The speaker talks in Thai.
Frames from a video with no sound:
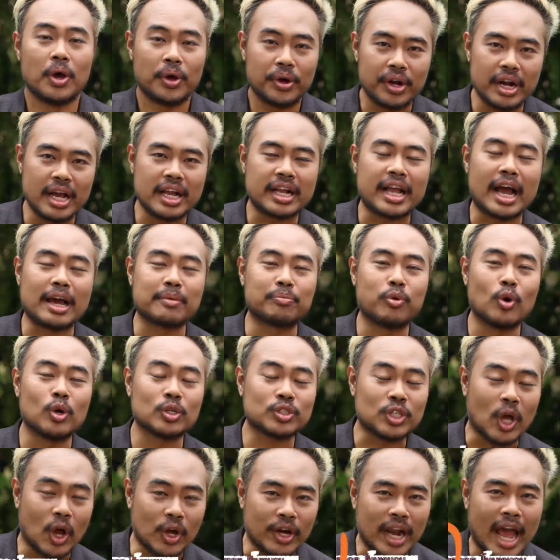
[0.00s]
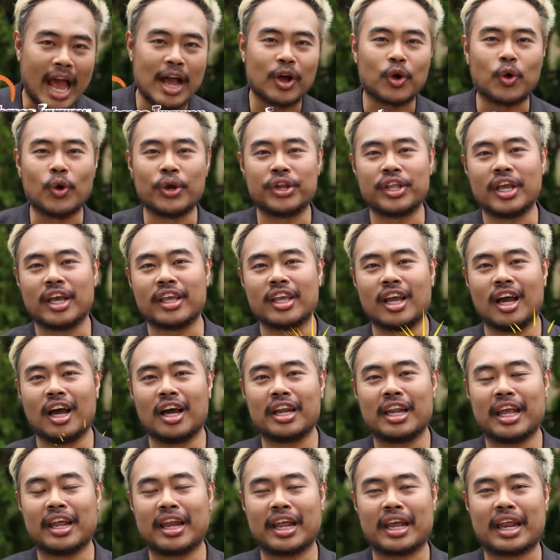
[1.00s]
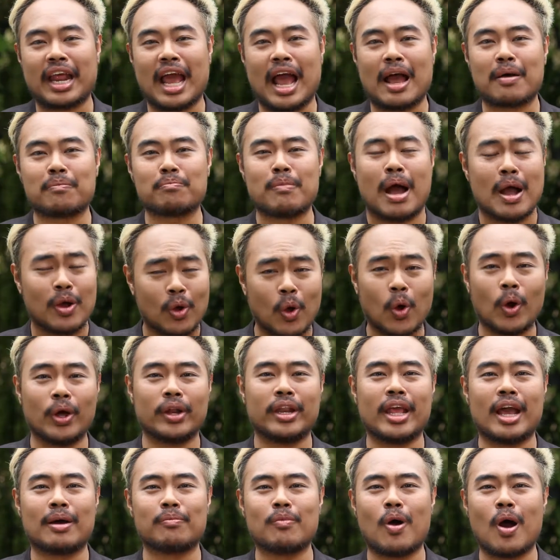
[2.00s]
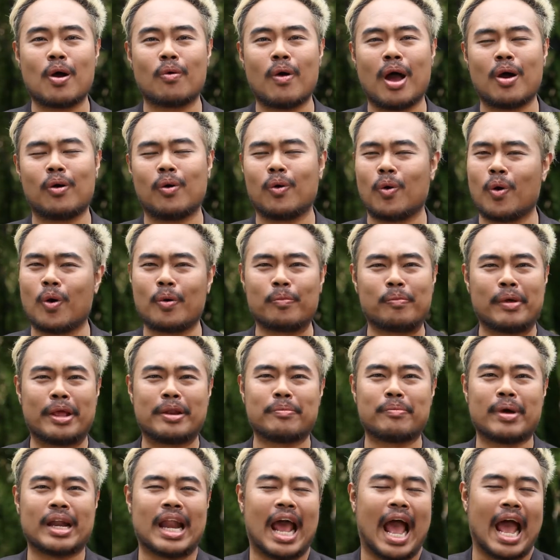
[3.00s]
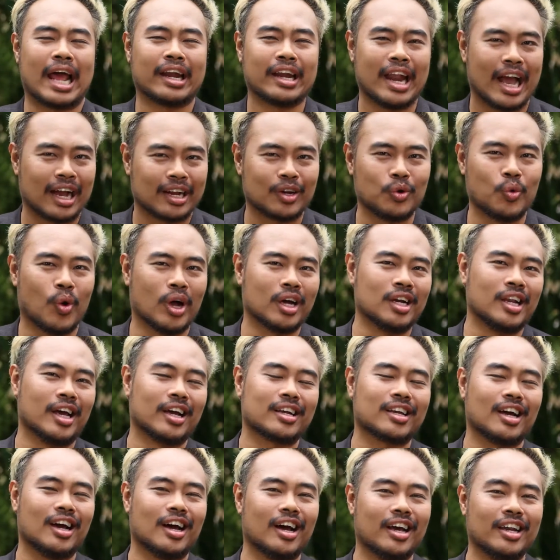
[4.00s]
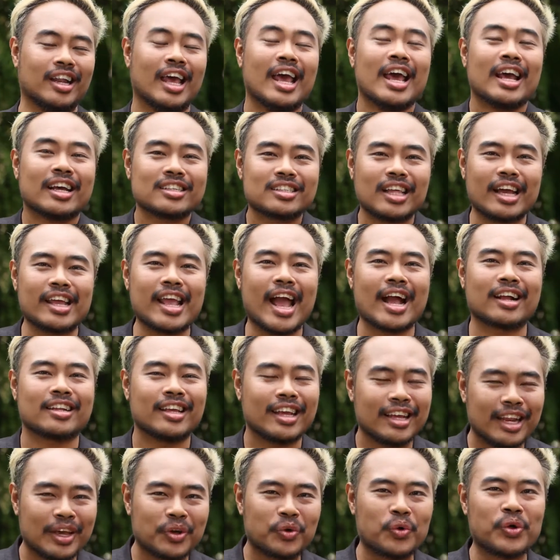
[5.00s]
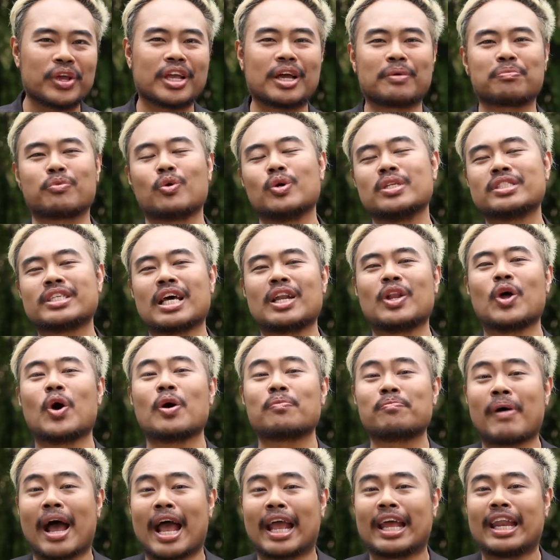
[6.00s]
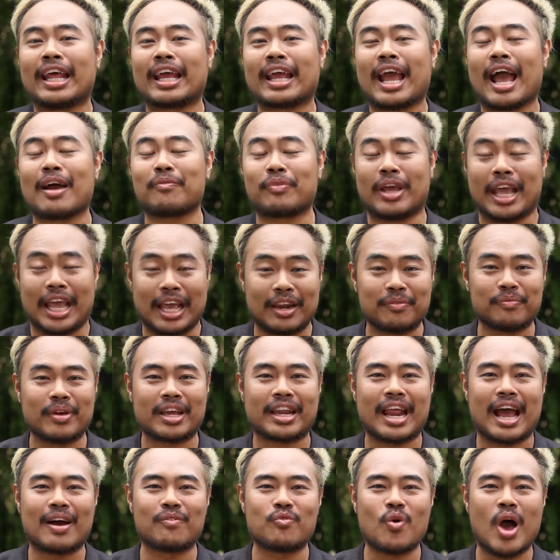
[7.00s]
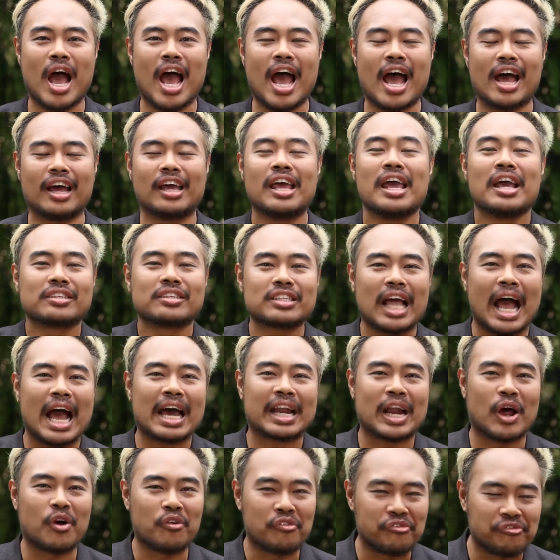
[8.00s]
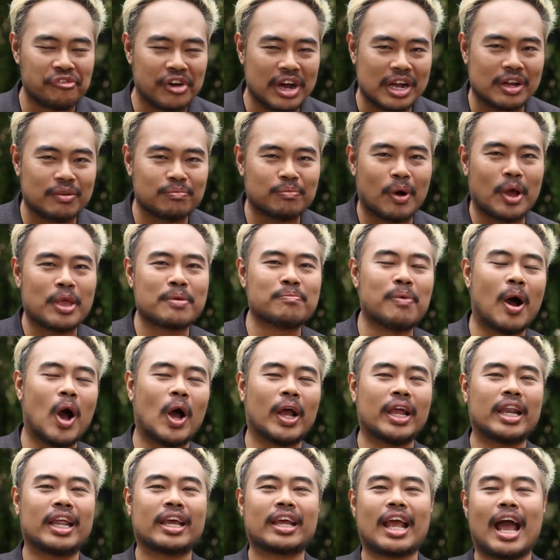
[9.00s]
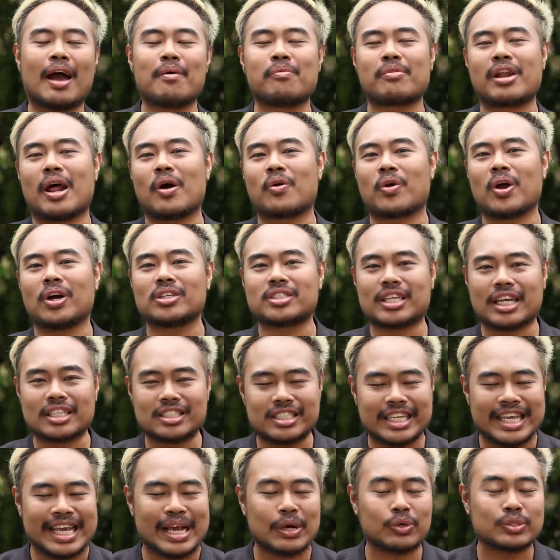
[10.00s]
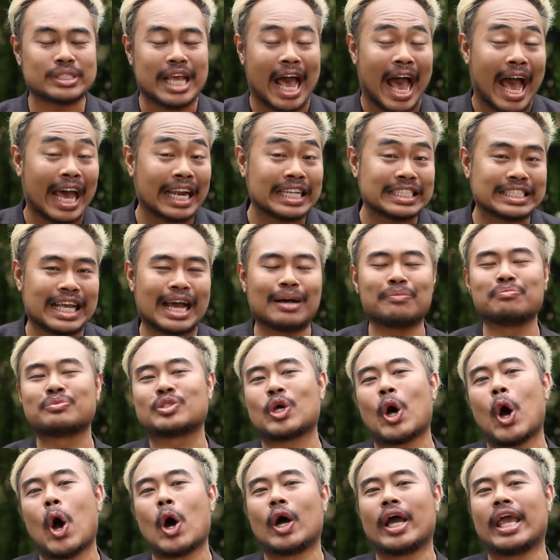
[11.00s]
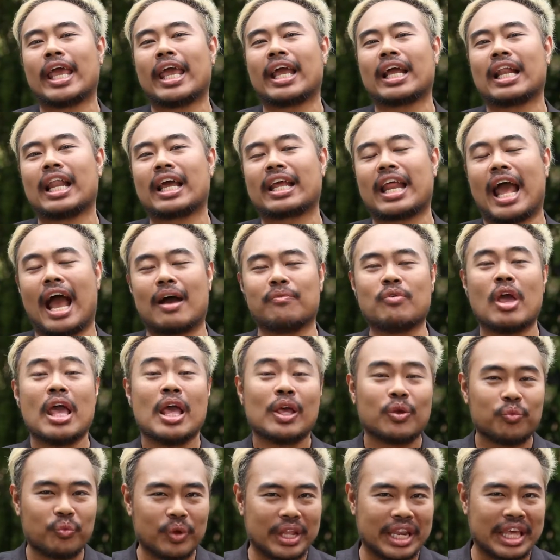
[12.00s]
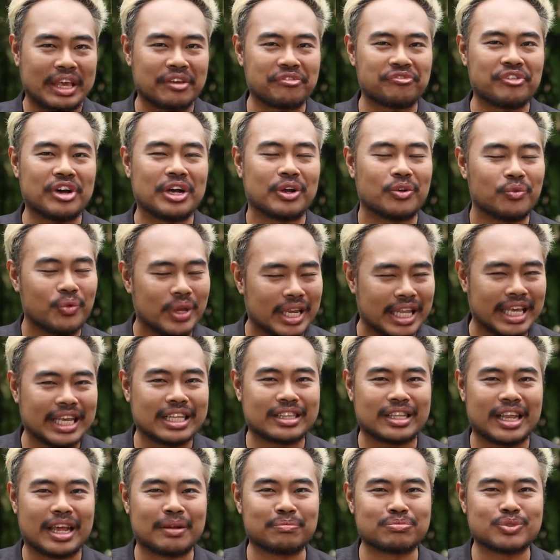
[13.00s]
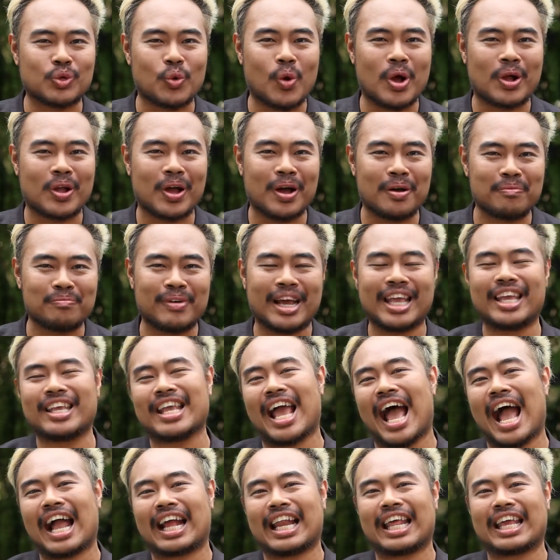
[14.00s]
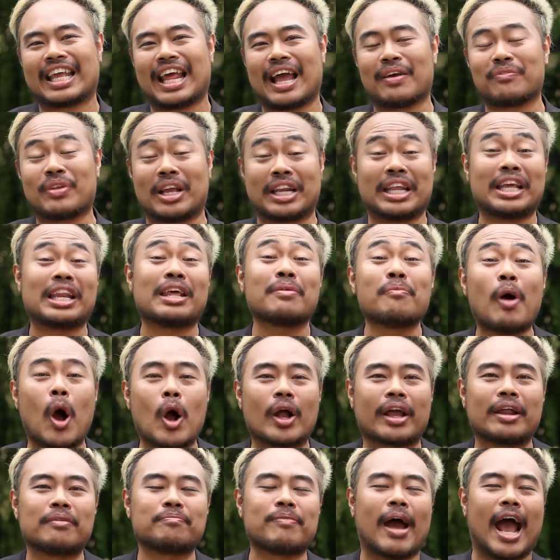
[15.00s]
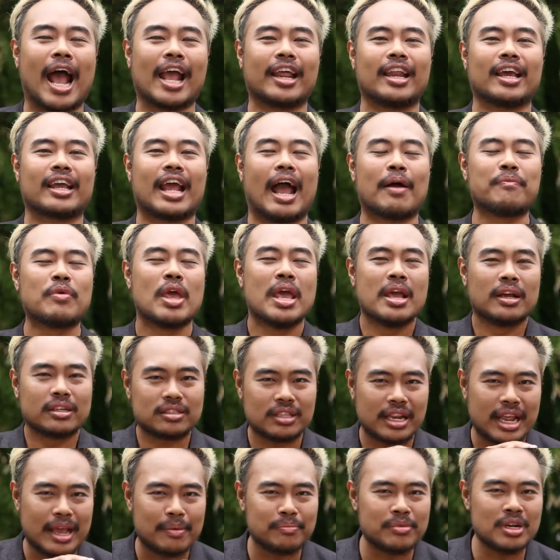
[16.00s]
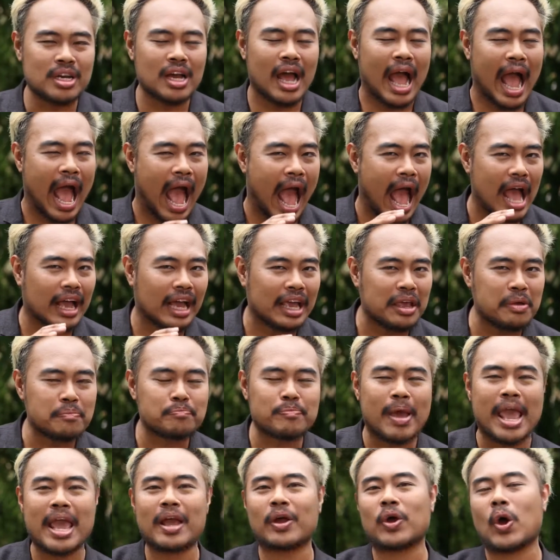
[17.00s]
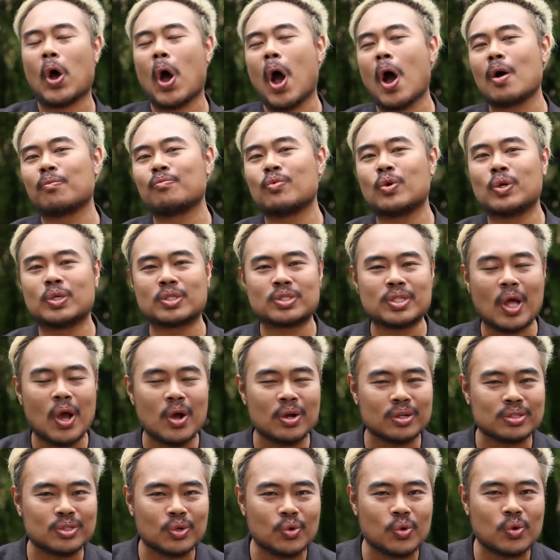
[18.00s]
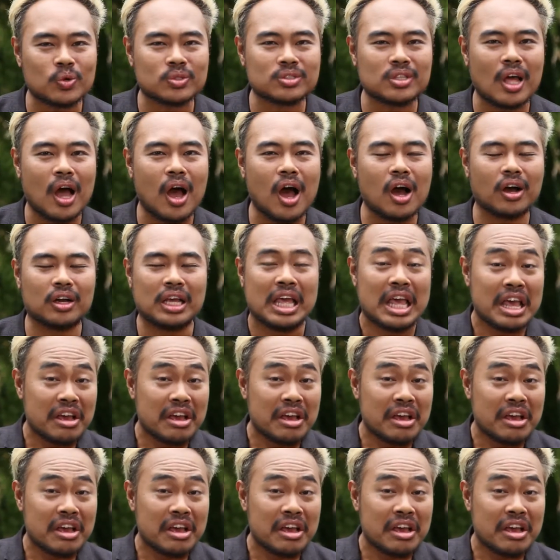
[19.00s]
เรื่องการพูดต่อหน้าคนเยอะๆเนี่ยนะครับบางคนเนี่ยมองว่าโอ้โหเป็นปัญหาหนักหน่วงเหลือเกินแต่อย่างที่ได้คุยกับคุณจันโลไปนะครับเห็นไหมครับว่าถ้าเราฝึกบ่อยๆนะครับ เราก็จะเชี่ยวชาญช่ำชองเองแหละครับ วิธีฝึกวิธีเตรียมตัวก็ไม่ยากเลยครับอย่างที่ได้บอกกันไปนะครับ เตรียมเนื้อหาให้เป๊ะข้อมูลต้องถูกต้อง